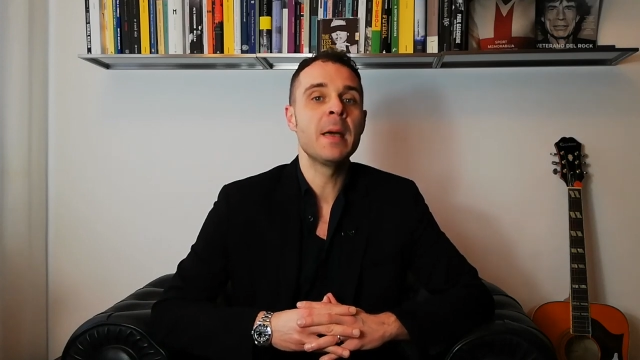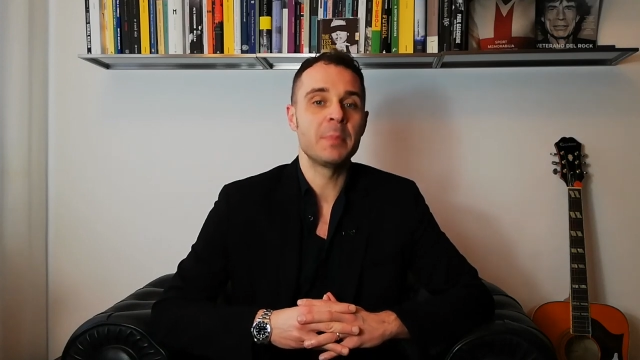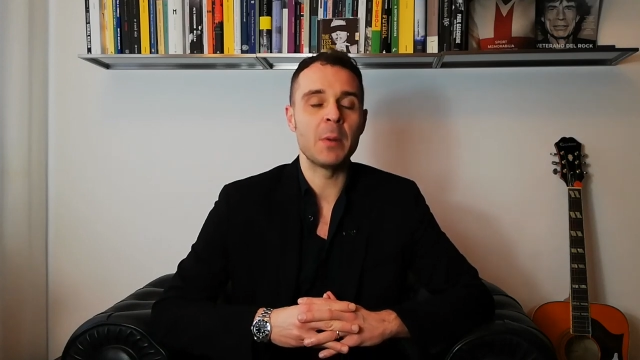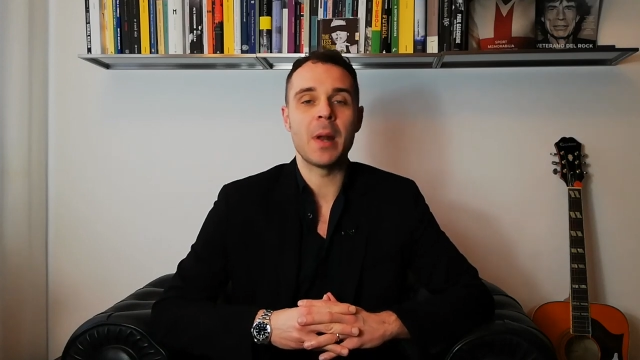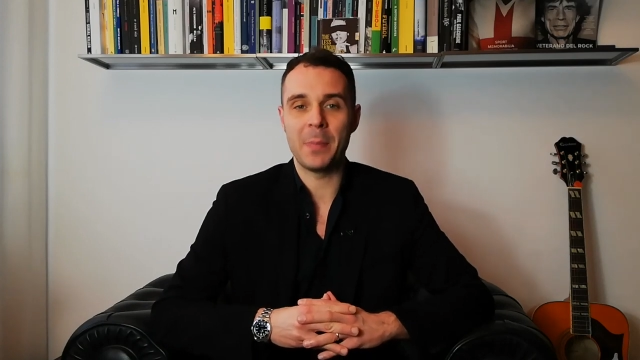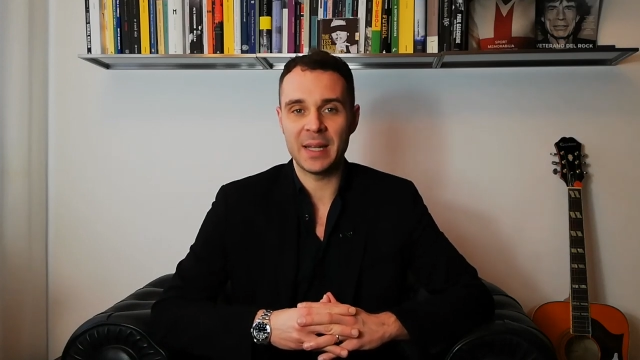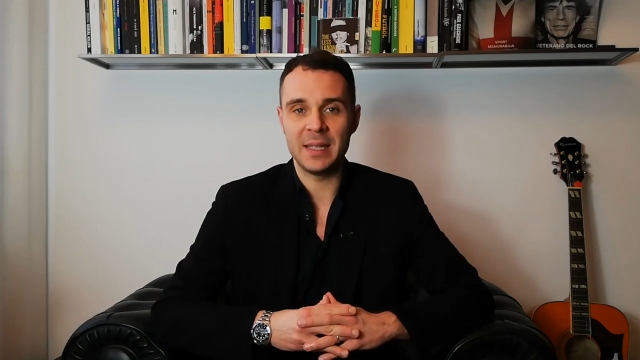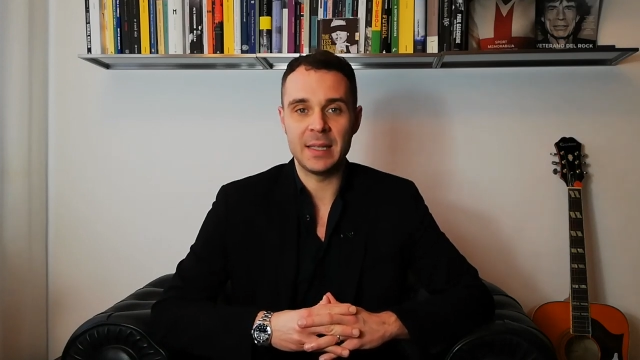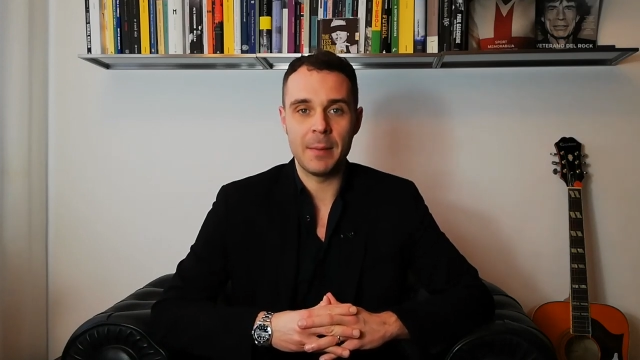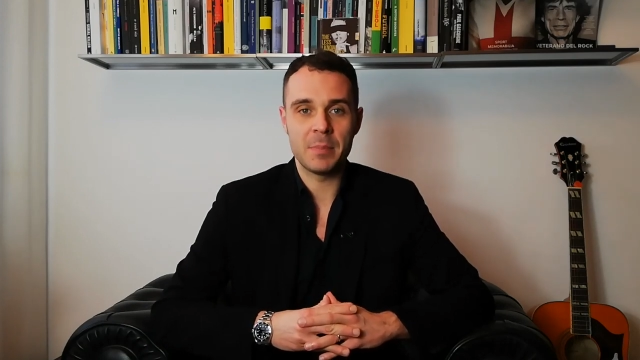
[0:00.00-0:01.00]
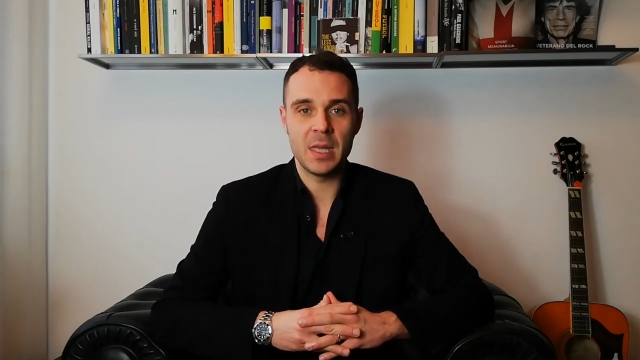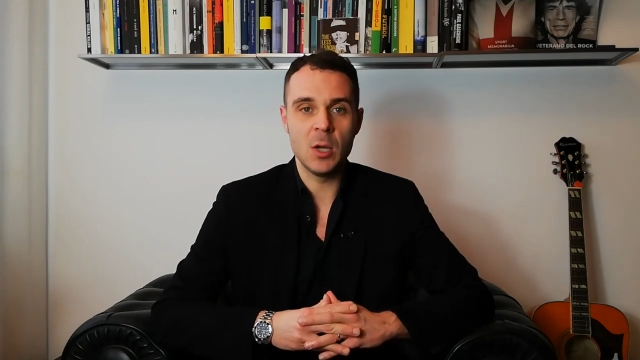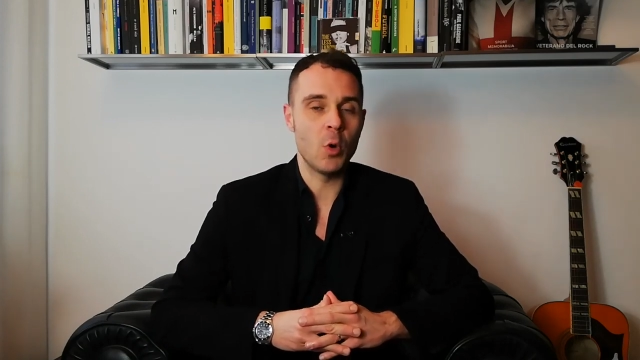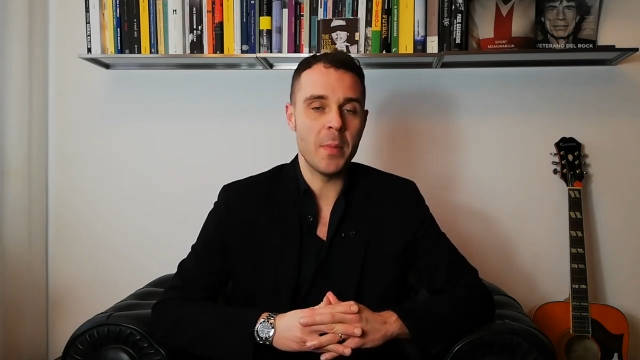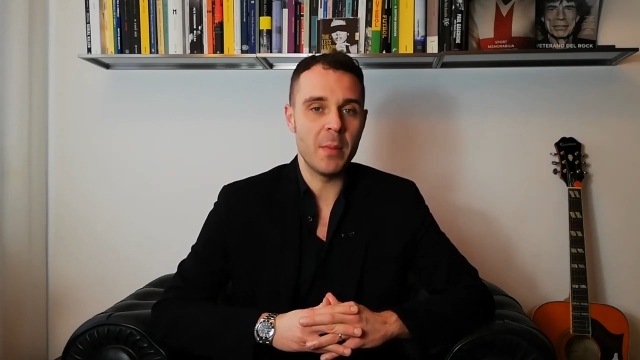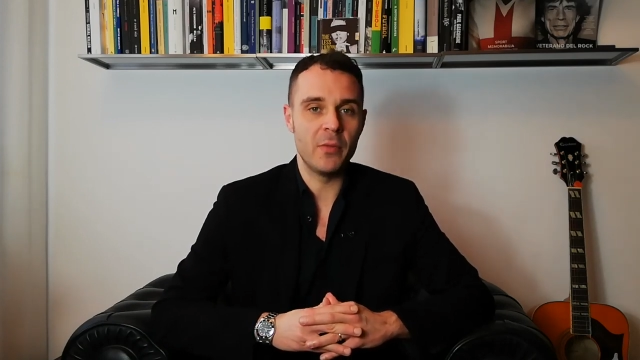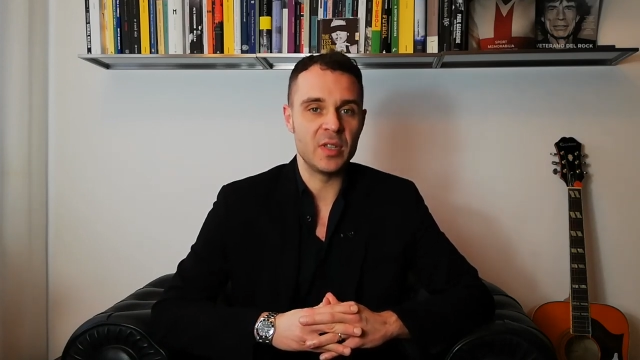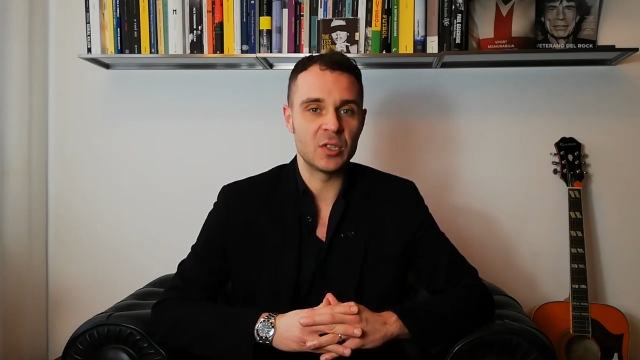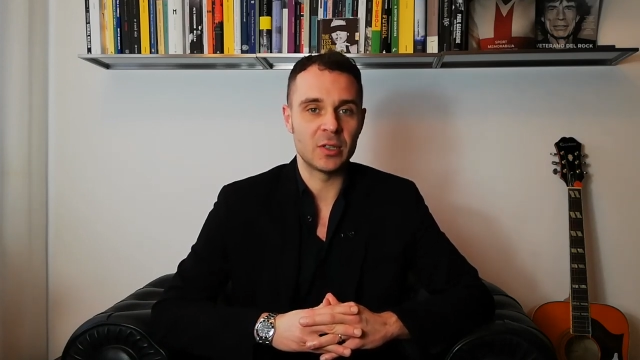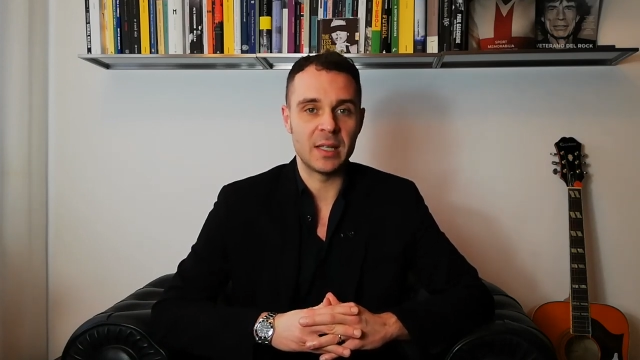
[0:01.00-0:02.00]
da una partita in cui abbiamo
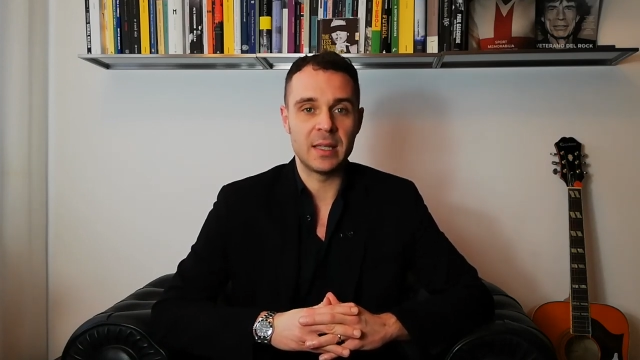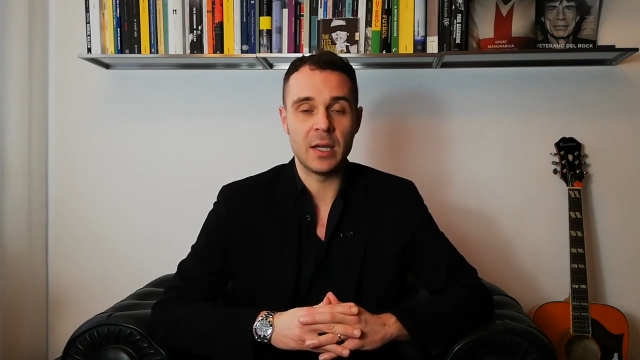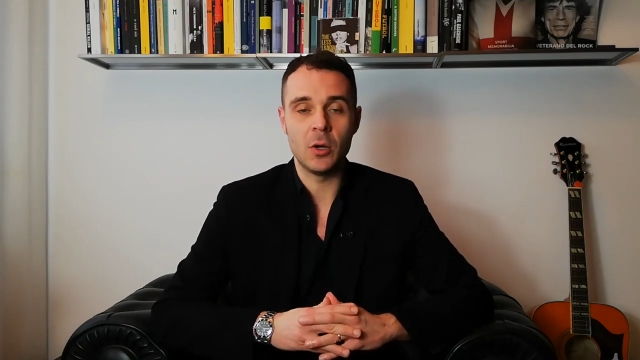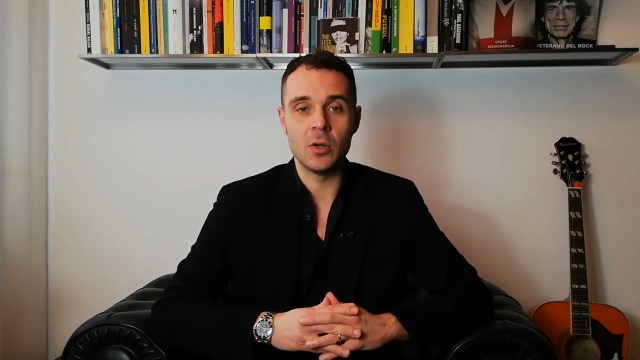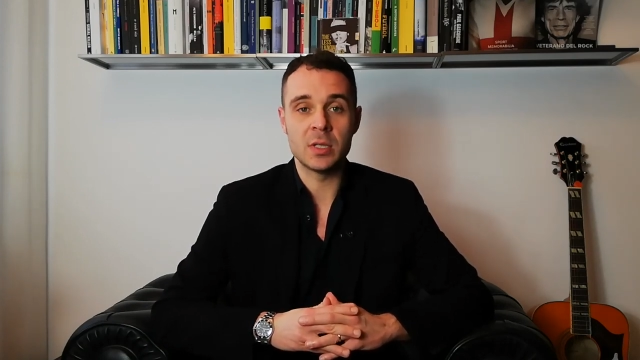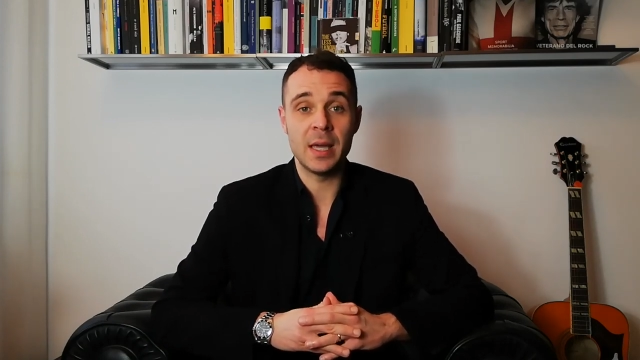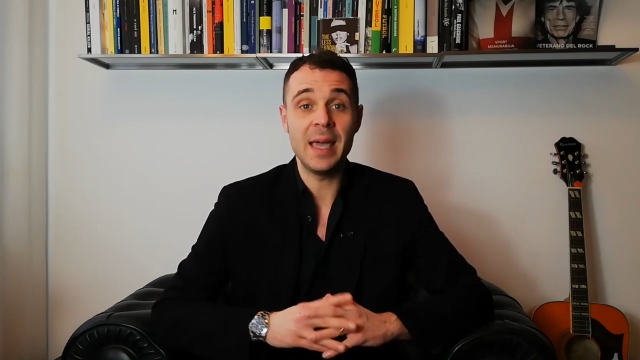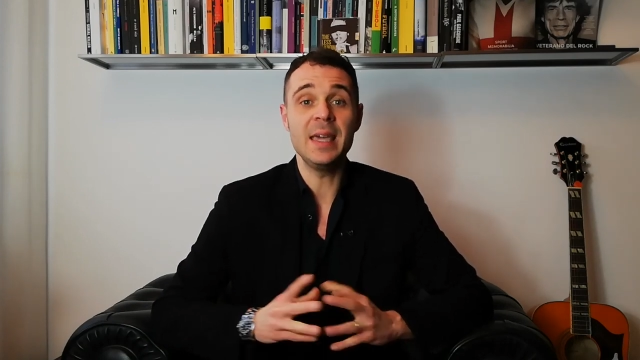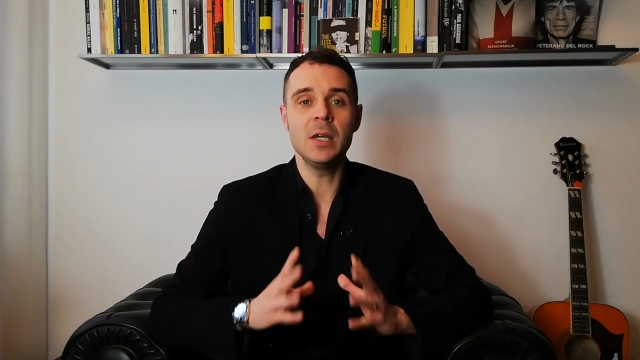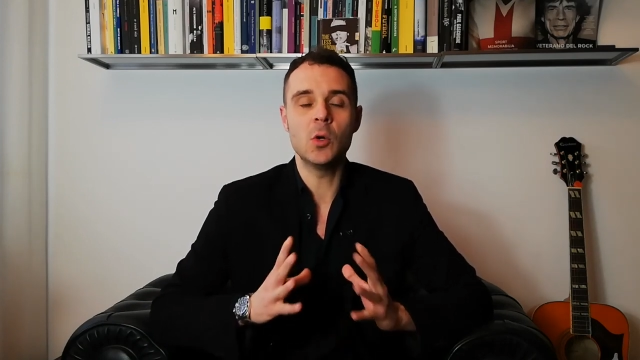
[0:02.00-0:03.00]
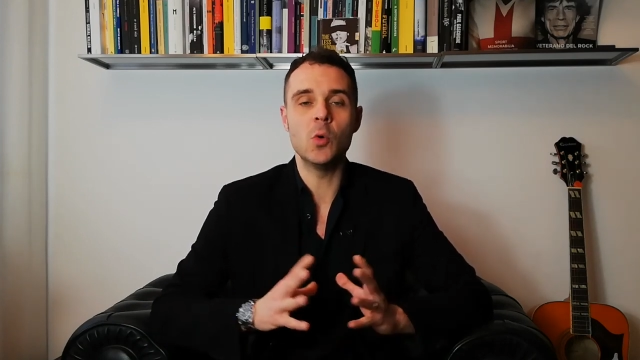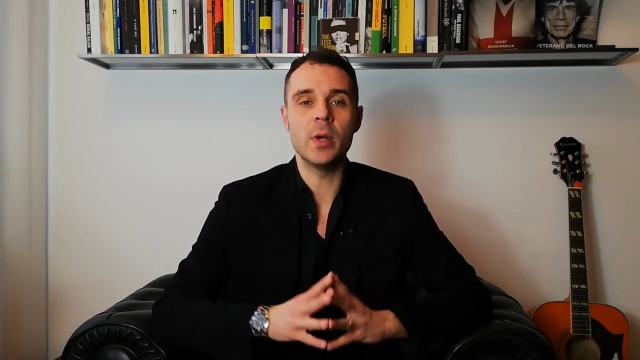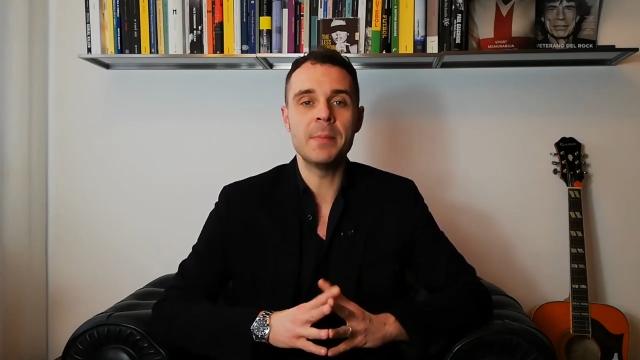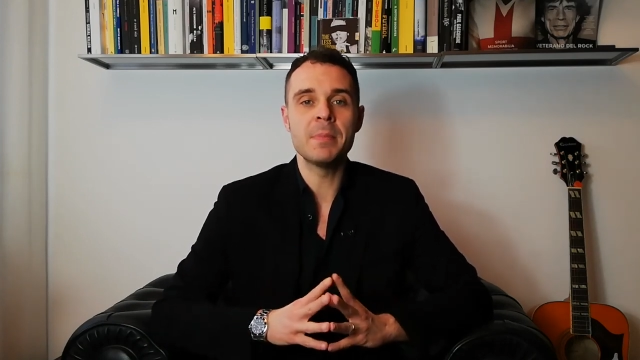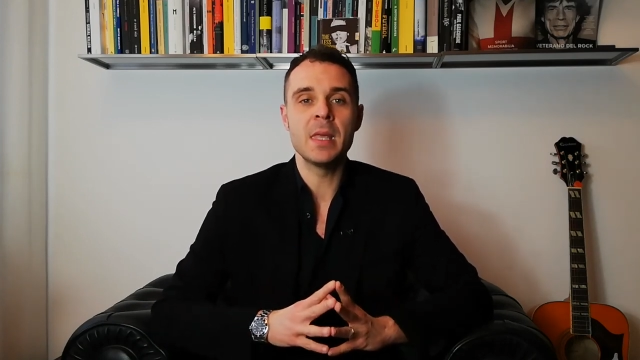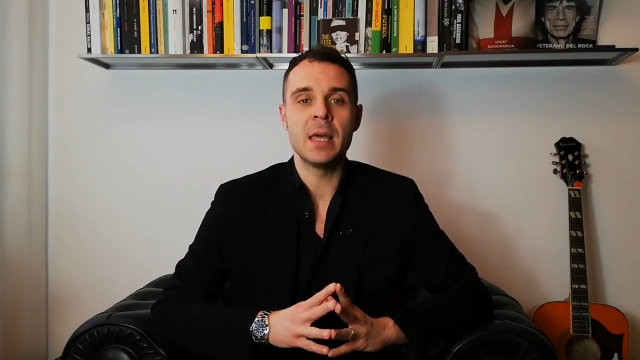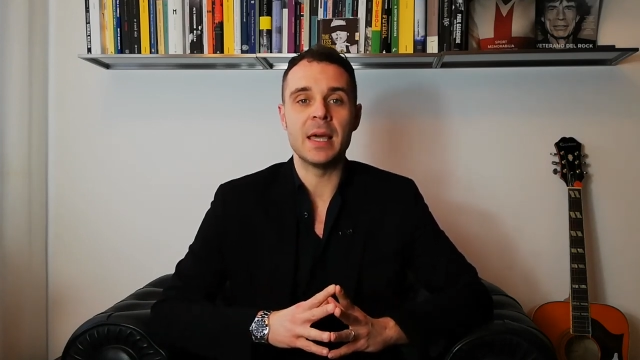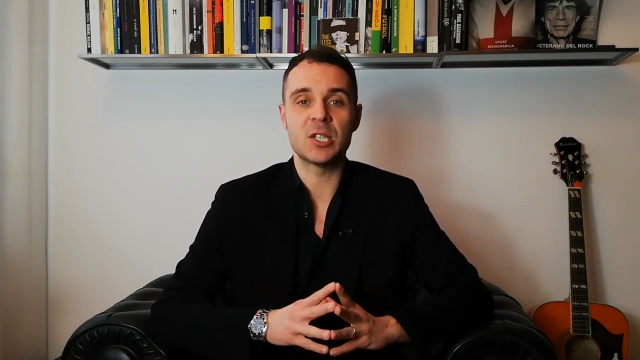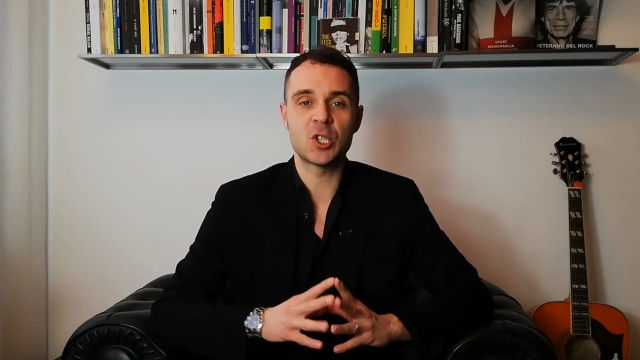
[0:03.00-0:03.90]
visto tante cose e in cui eh,